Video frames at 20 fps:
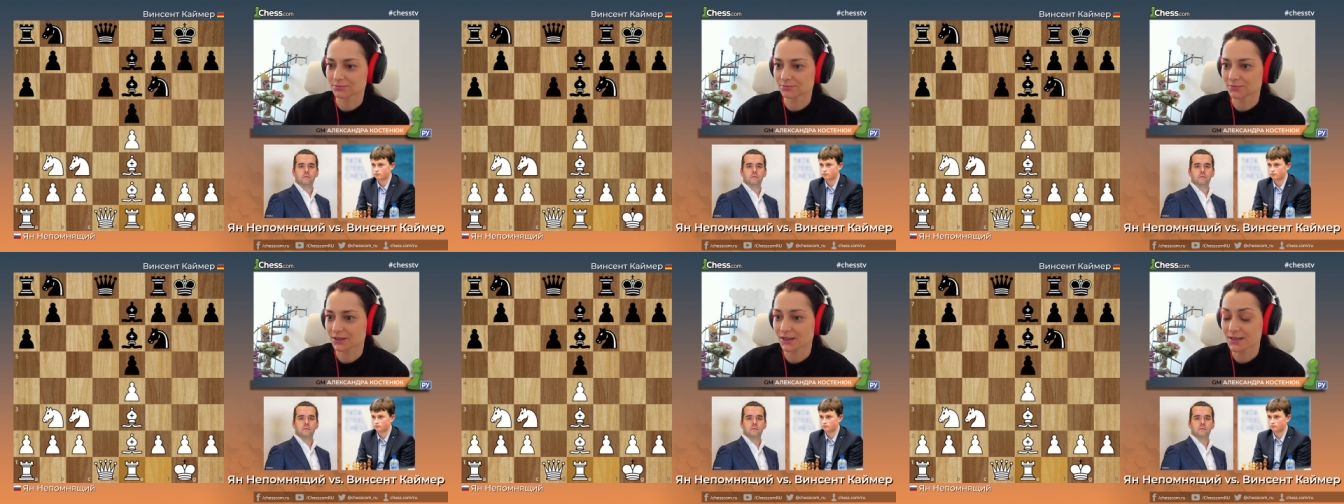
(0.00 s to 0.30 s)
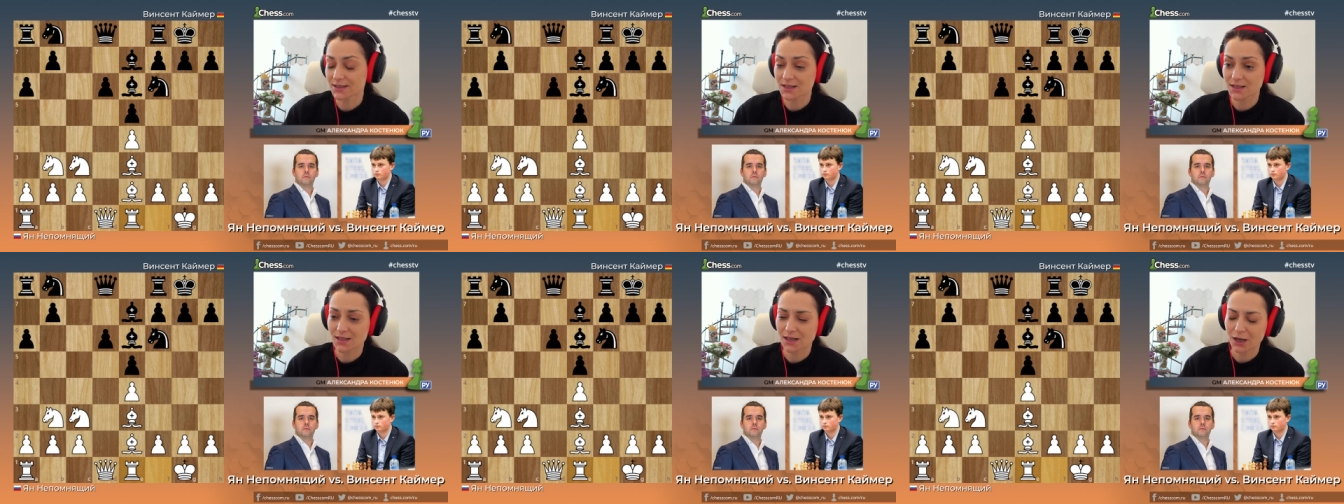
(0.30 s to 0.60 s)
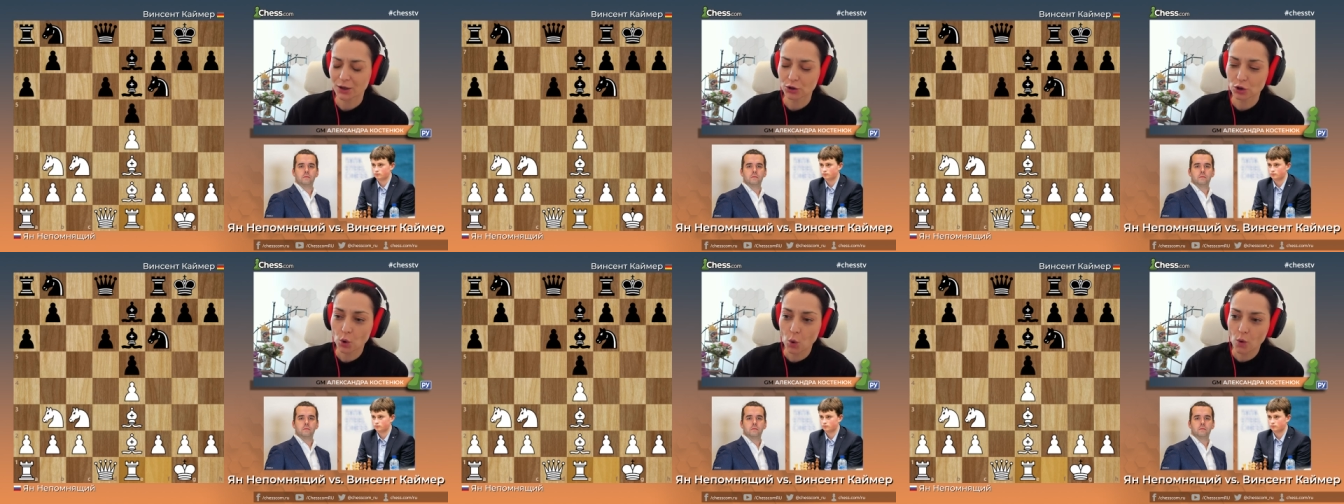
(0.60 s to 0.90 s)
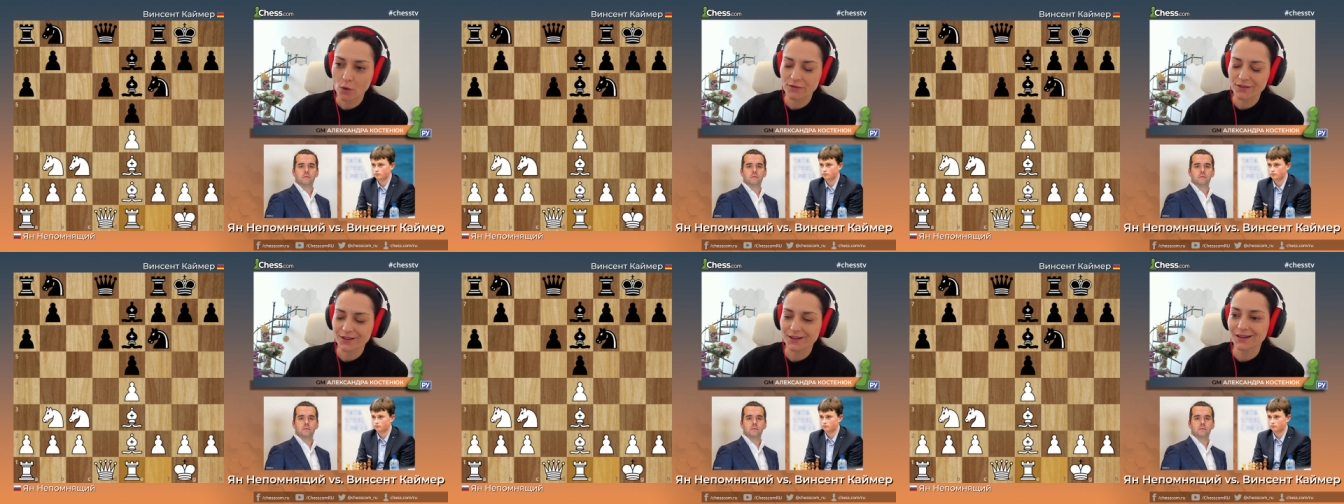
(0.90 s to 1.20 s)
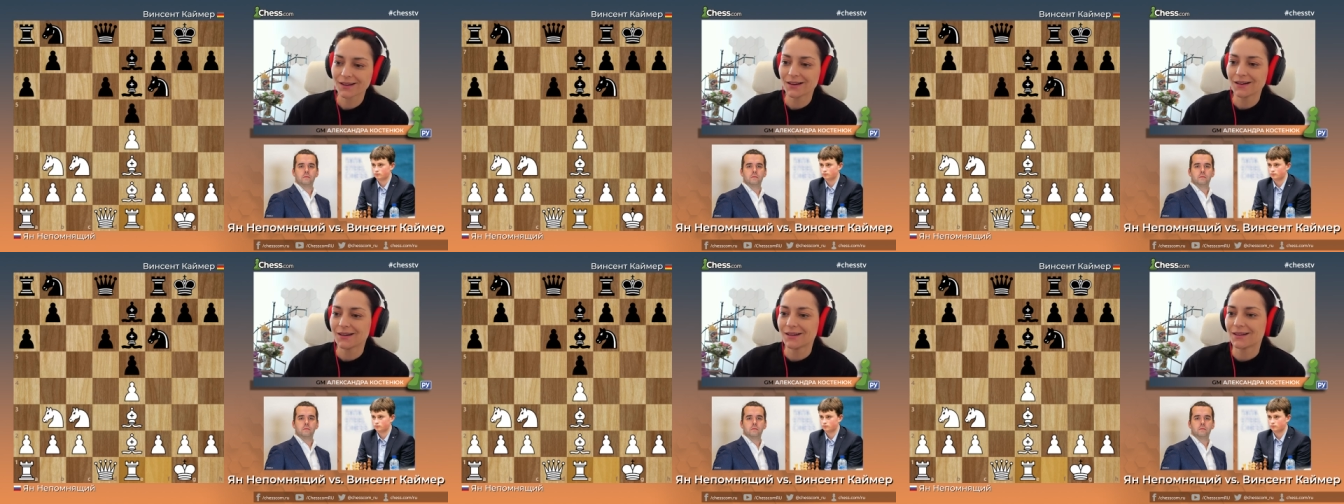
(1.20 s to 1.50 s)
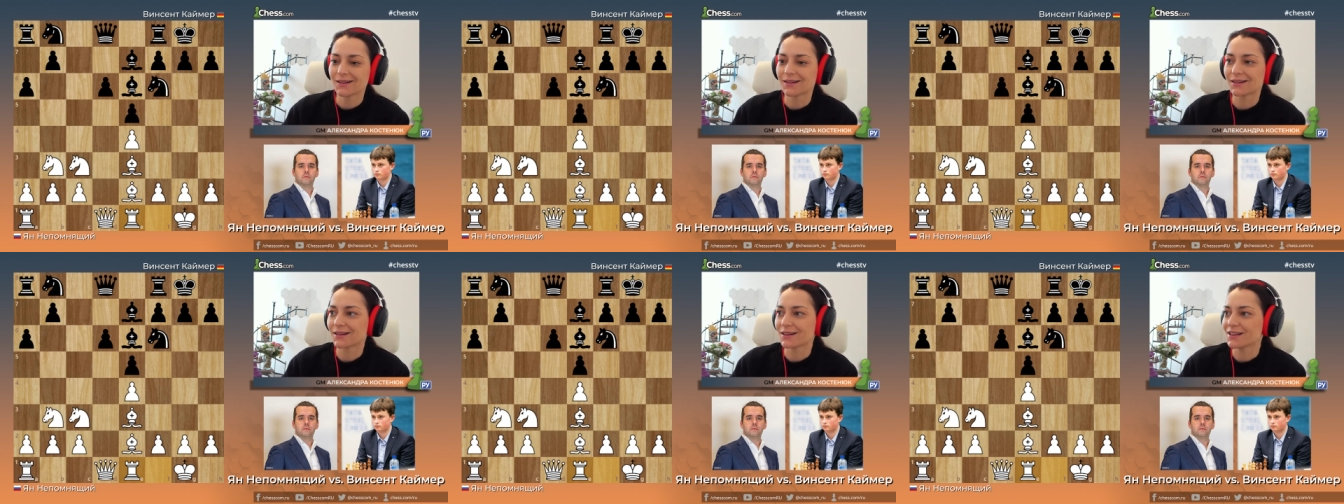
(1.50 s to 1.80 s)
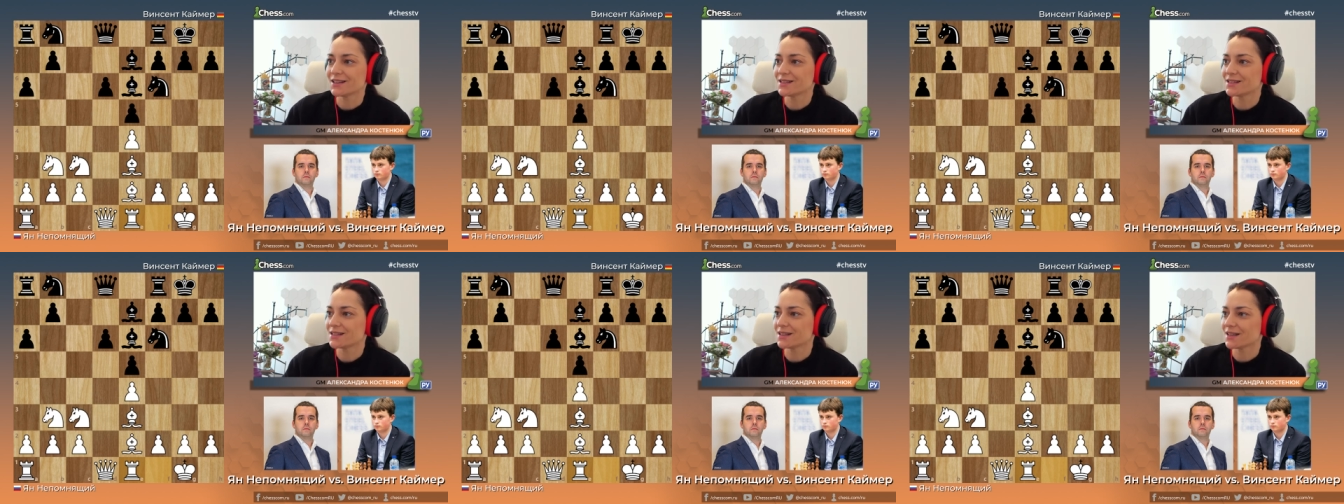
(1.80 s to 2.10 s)
относительно новой э,
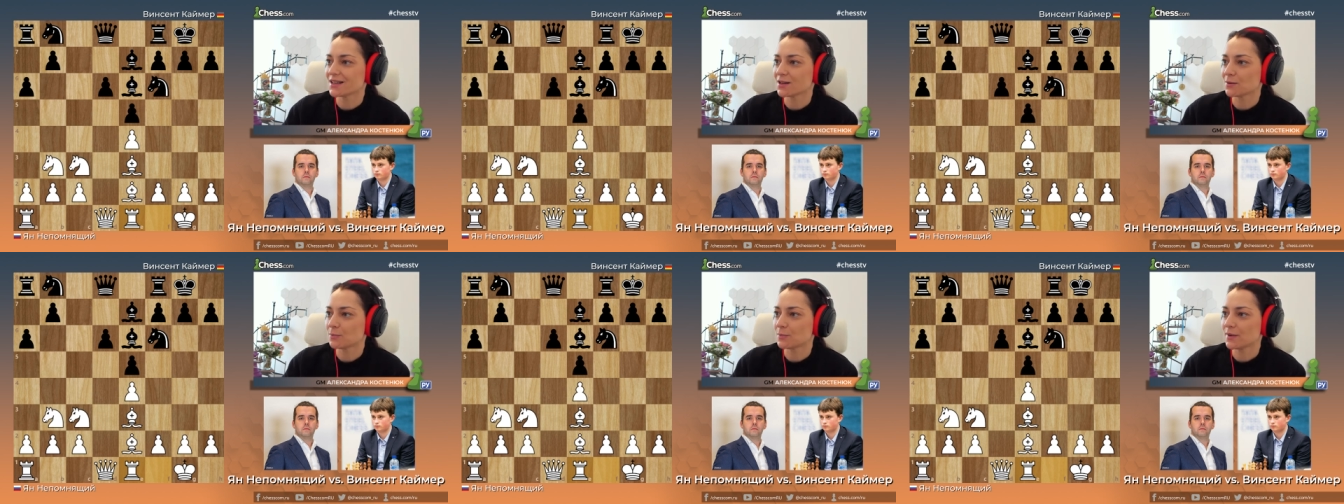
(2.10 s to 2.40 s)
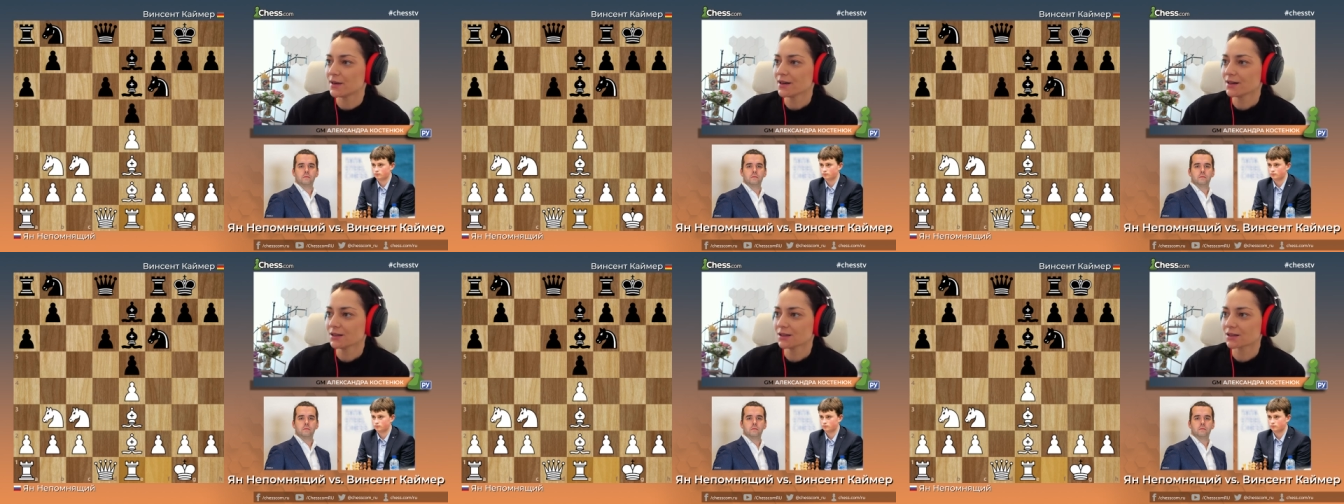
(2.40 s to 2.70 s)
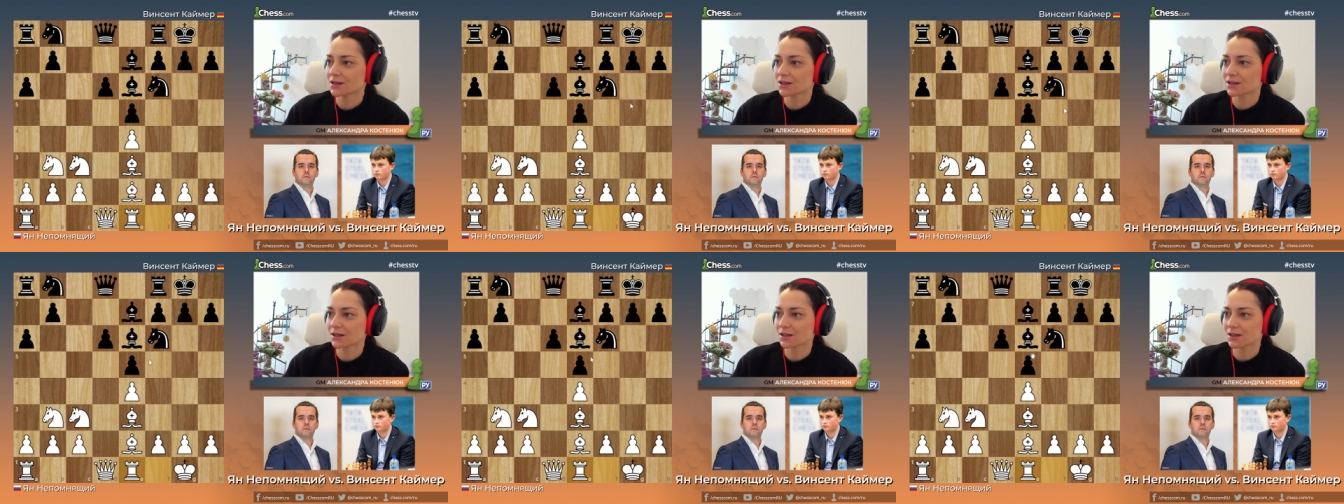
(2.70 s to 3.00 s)
идеи белых